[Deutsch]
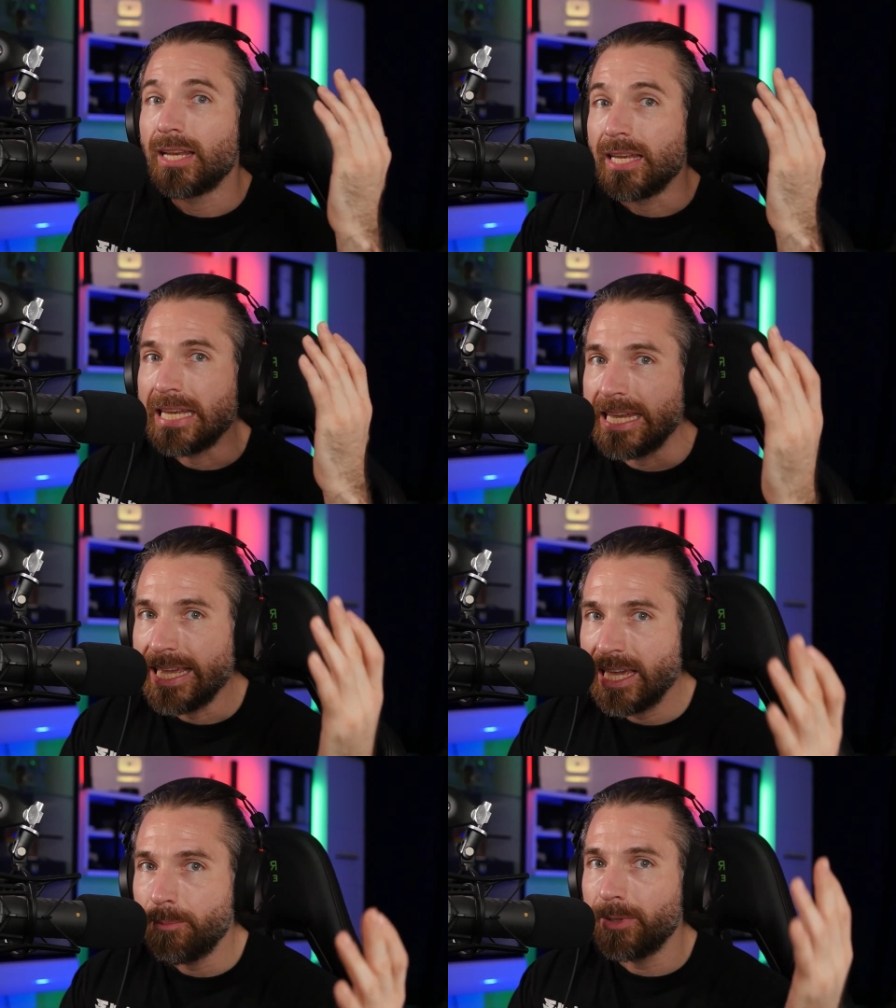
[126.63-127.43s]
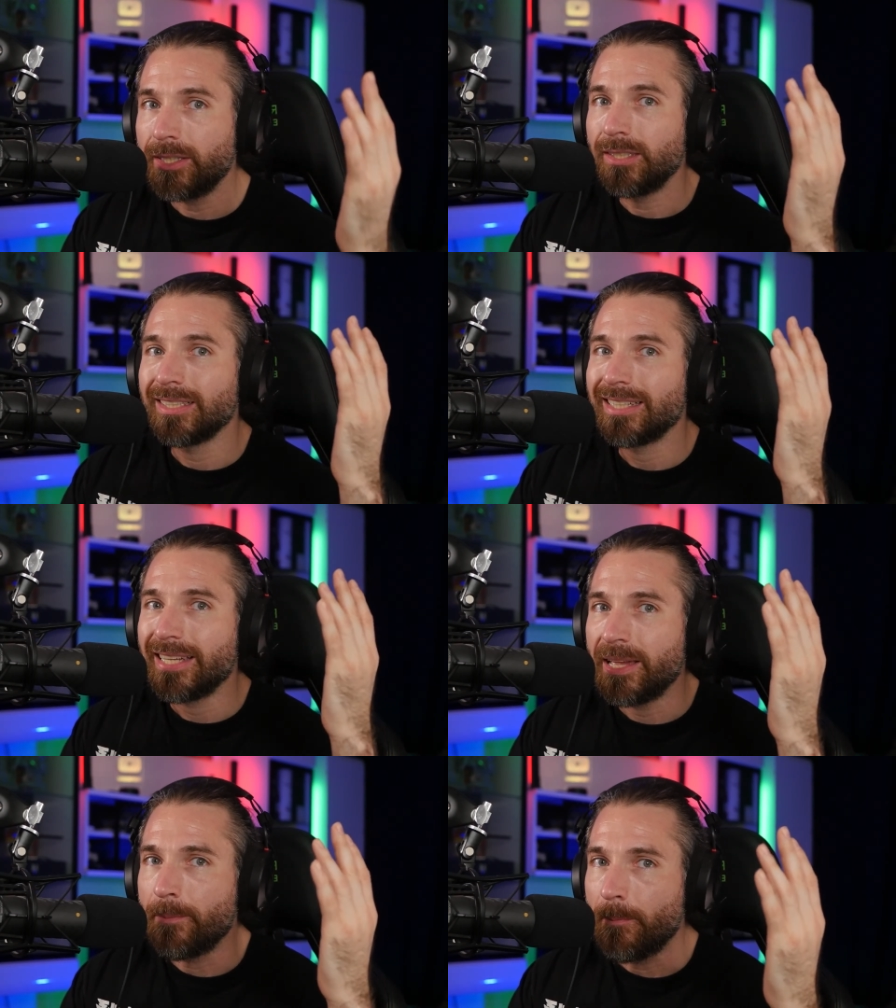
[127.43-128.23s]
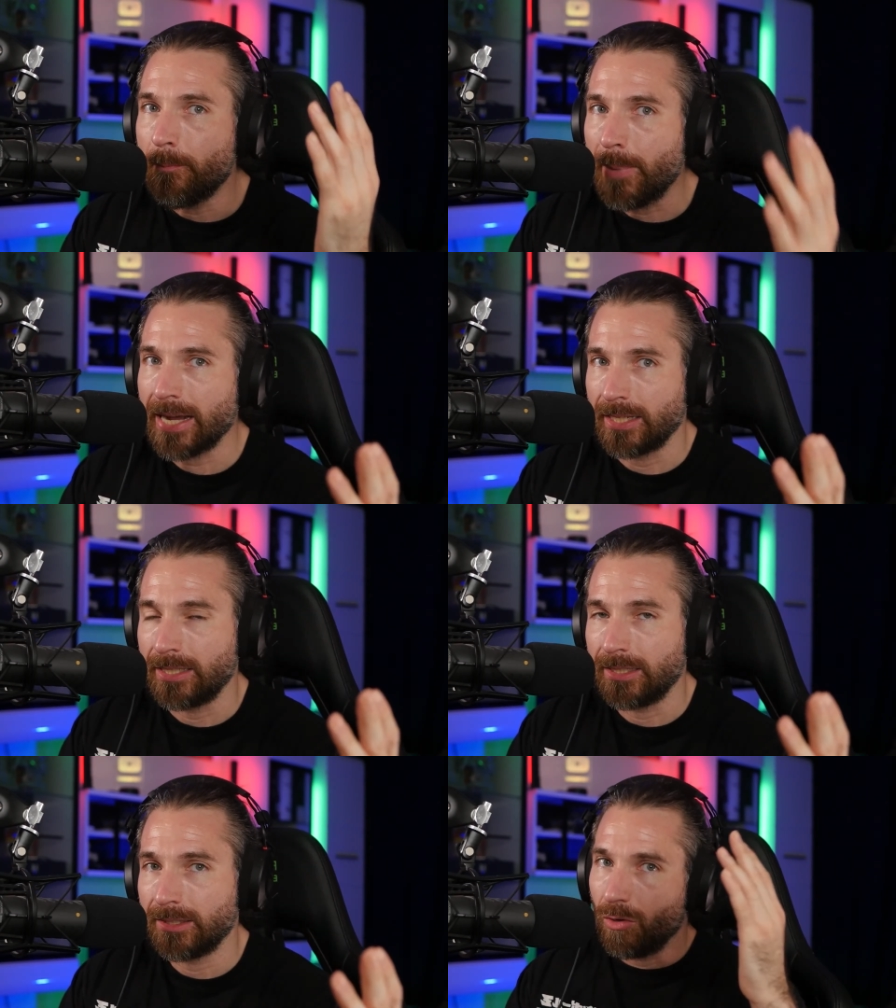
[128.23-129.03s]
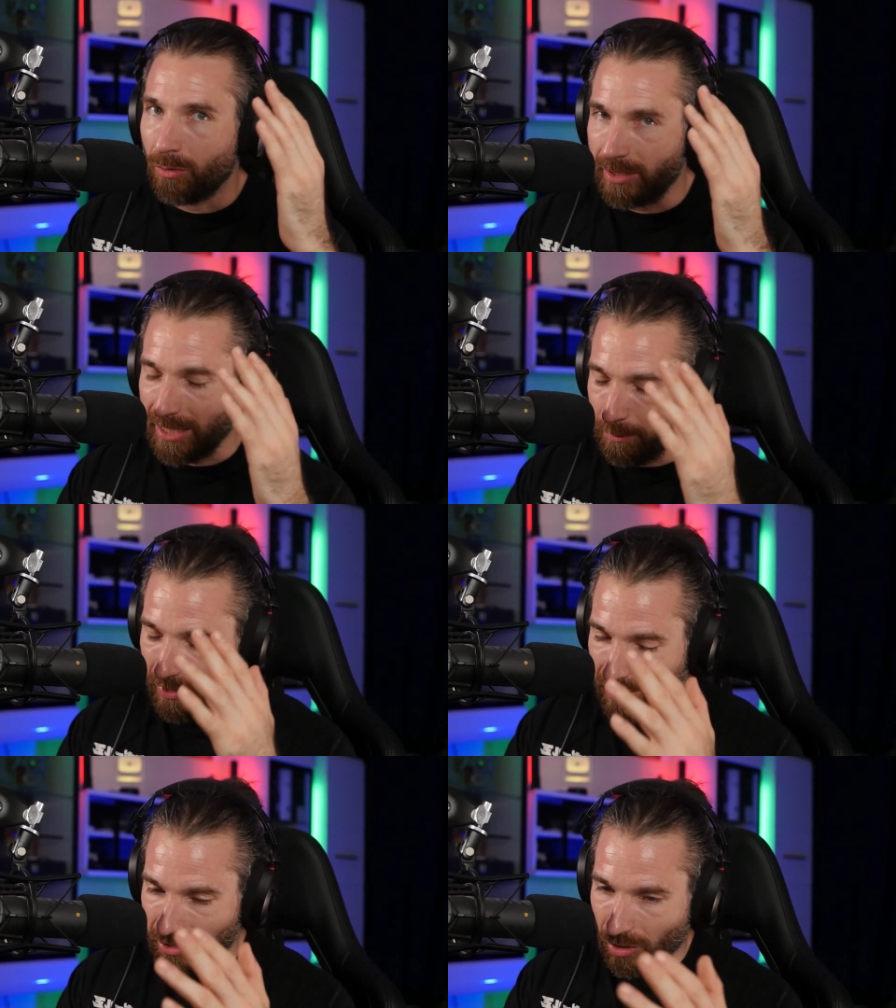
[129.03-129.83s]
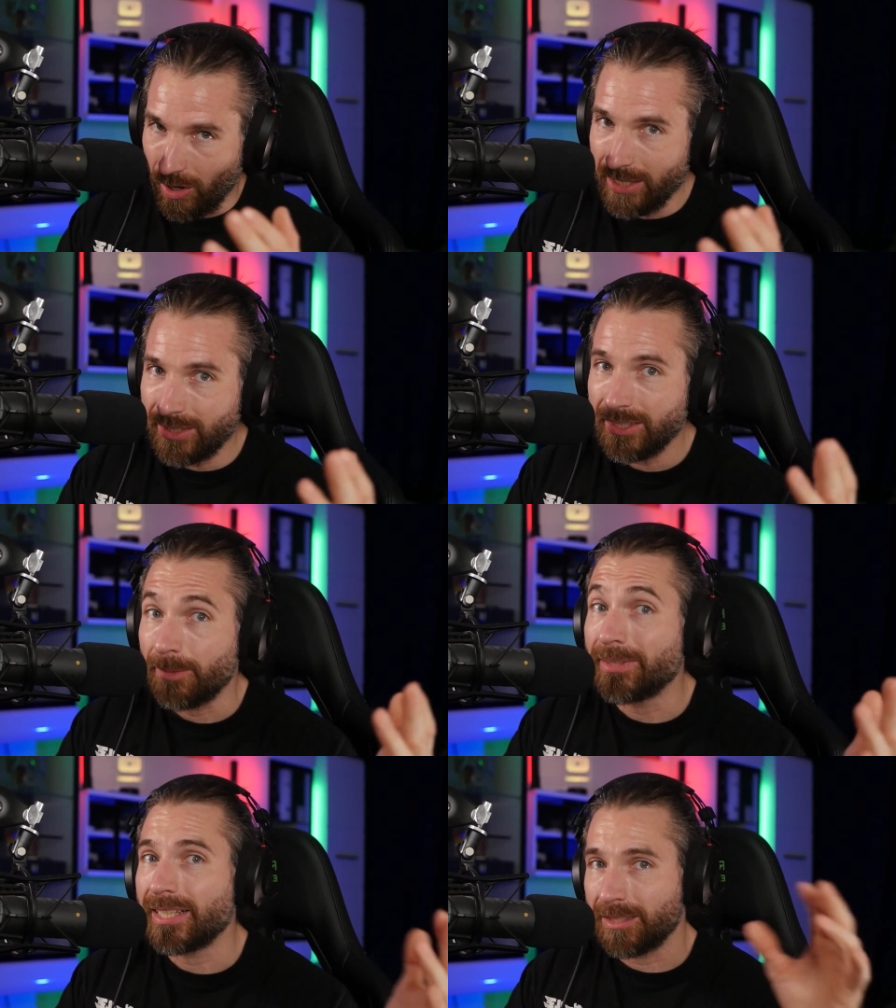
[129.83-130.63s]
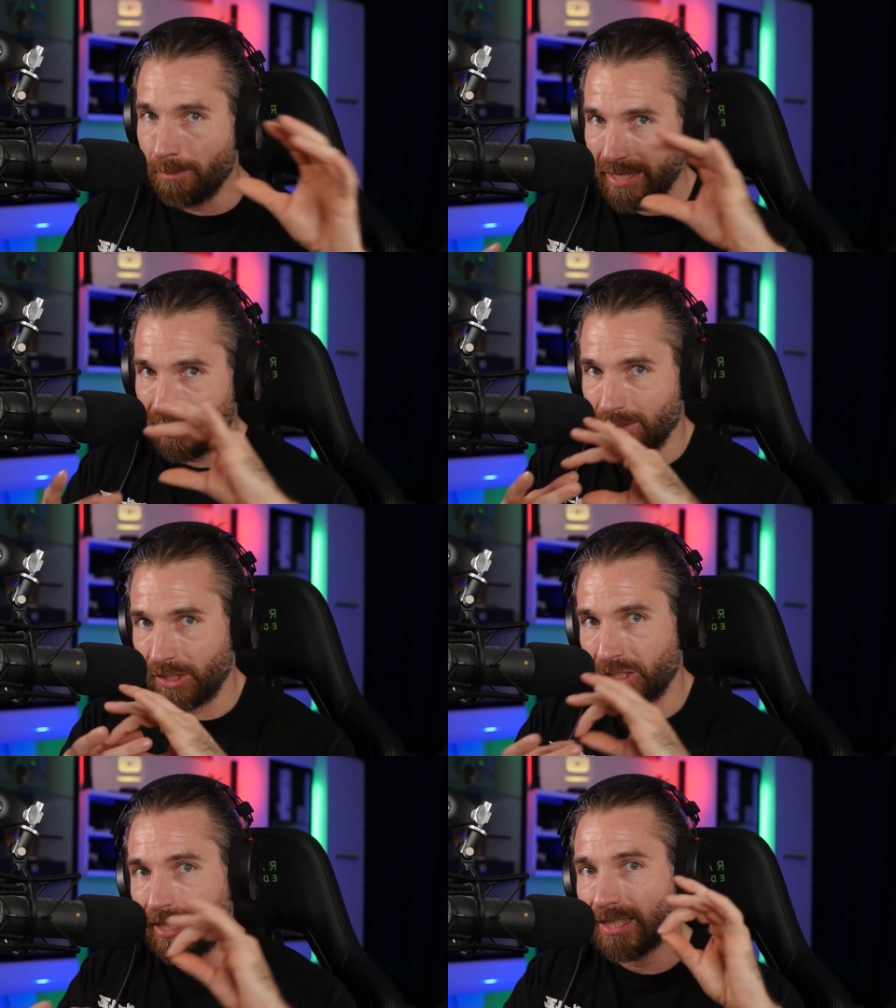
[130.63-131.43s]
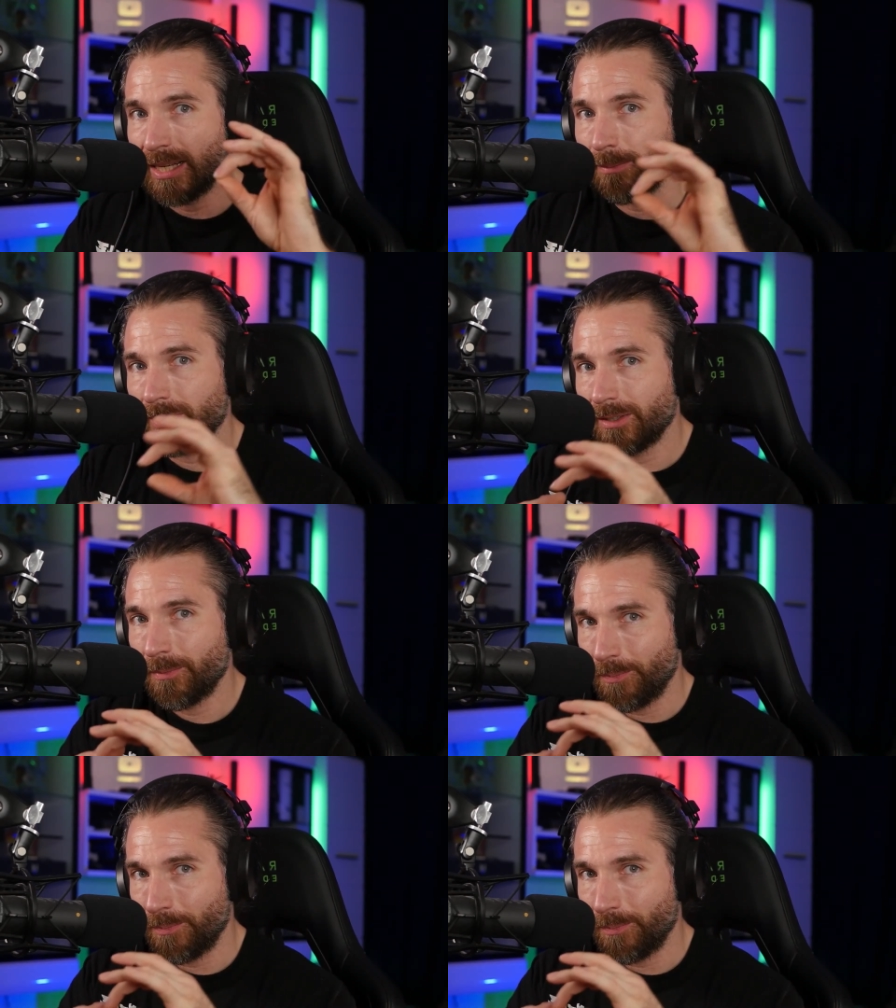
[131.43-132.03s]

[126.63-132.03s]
Lebe im Mangel. Und das bedeutet, damit ihr jetzt ein besseres Verständnis habt,